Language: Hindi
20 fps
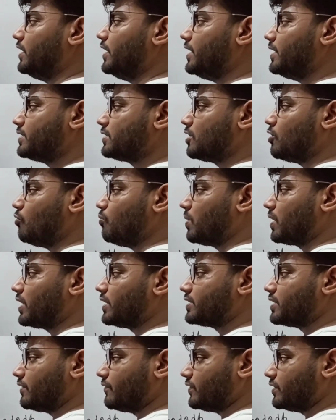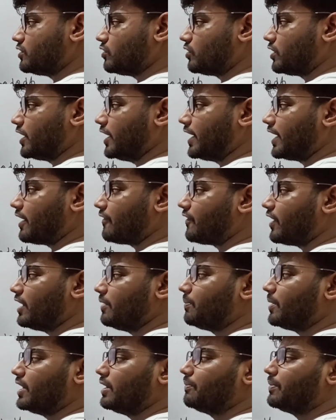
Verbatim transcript: ये इसके ऊपर का सरफेस जो थीटा फाइव